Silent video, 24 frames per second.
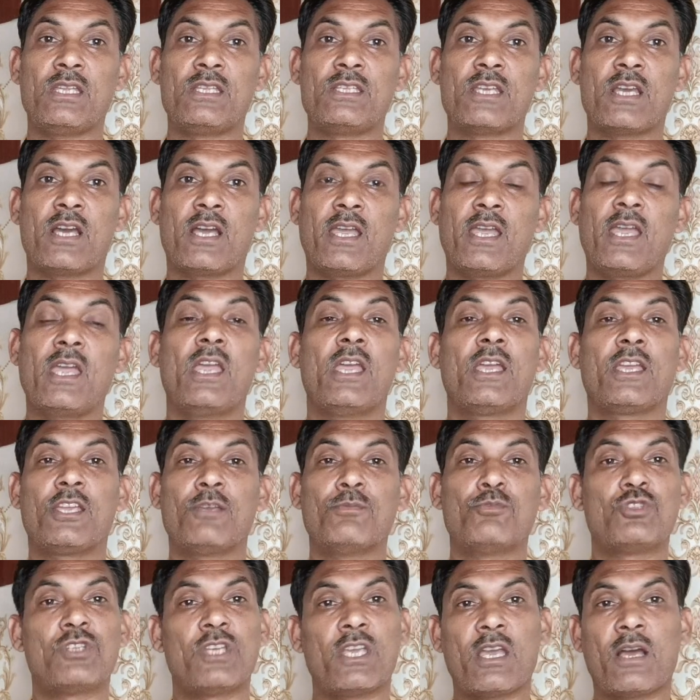की इच्छा है
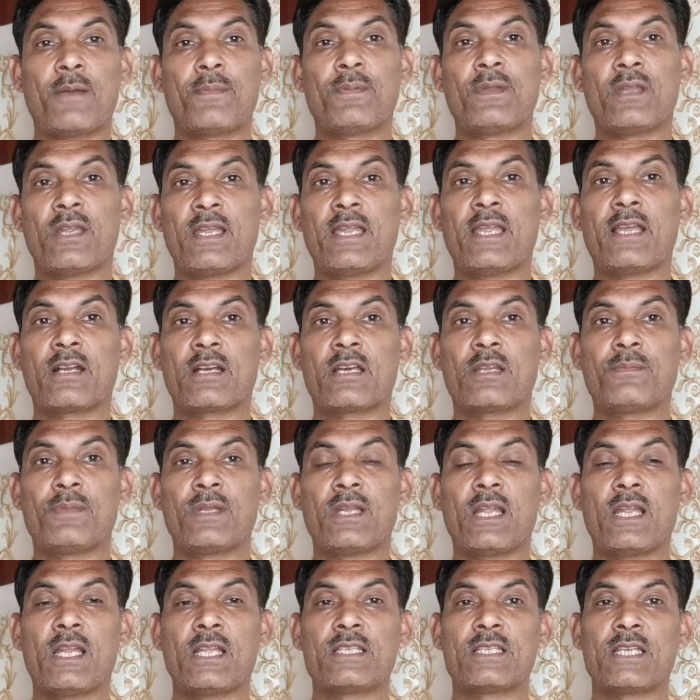कि मुझे अपना नया घर
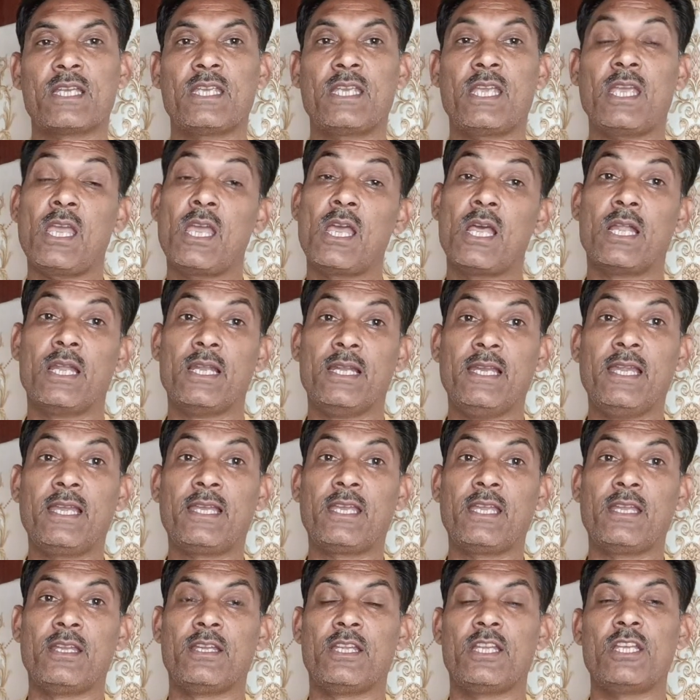बनाना चाहिए
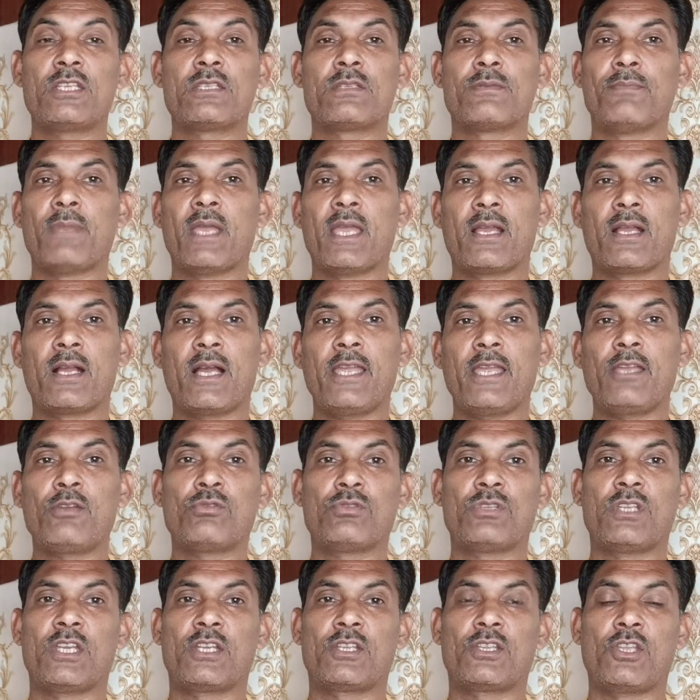लेकिन इस महंगाई
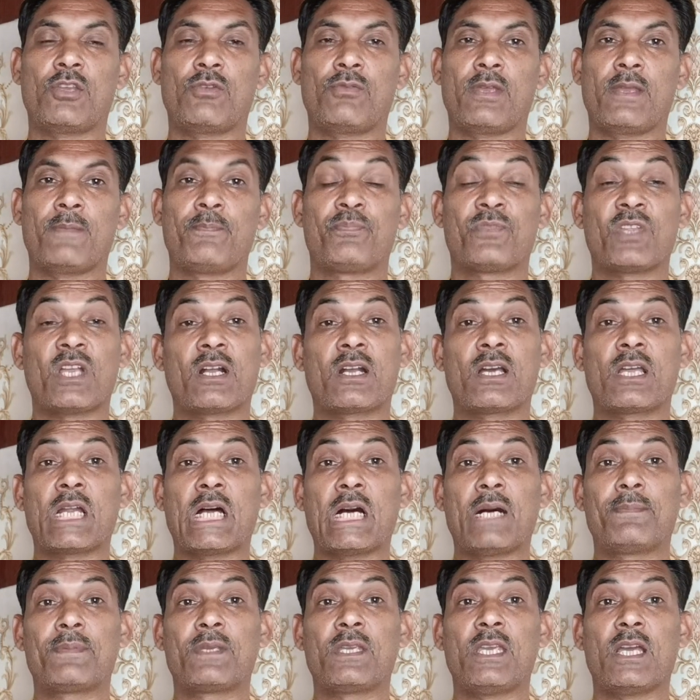को देखते हुए अगर
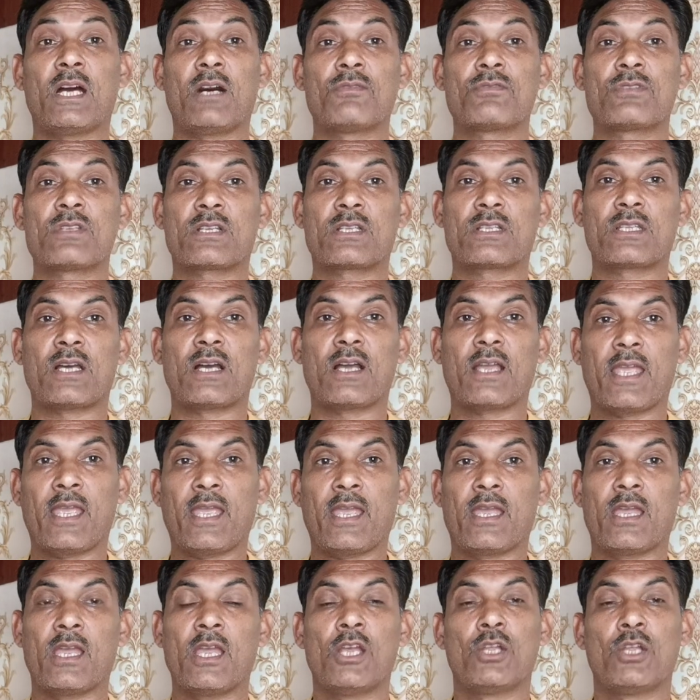आपकी आवश्यकता
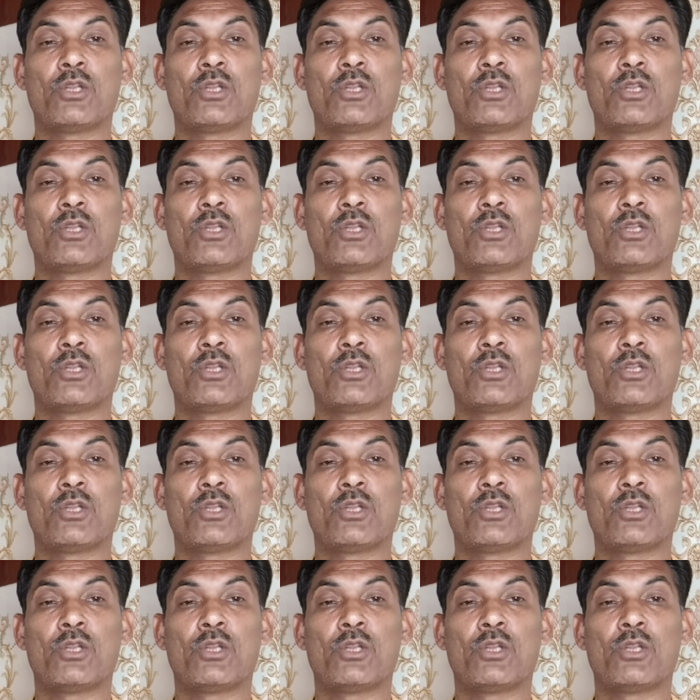है